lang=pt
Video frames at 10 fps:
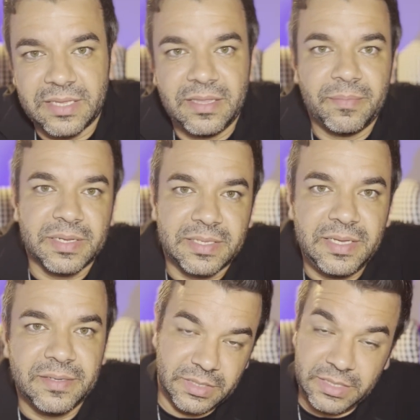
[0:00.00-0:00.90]

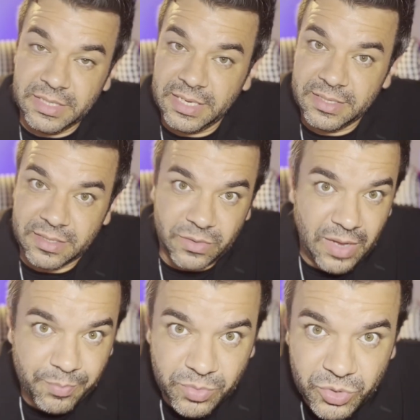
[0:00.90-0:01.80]
debater, e ainda não
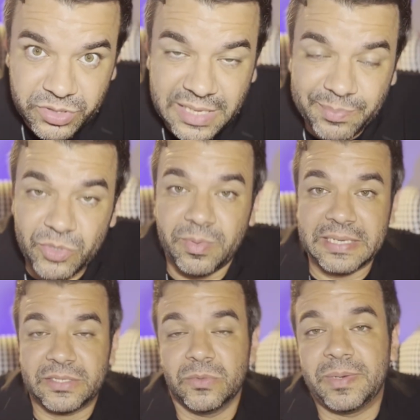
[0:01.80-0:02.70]
é por muito tempo, e o
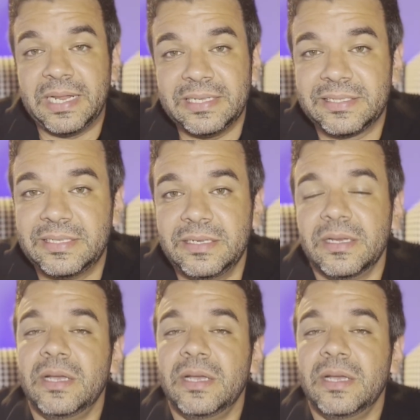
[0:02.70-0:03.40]
Brasil parece ser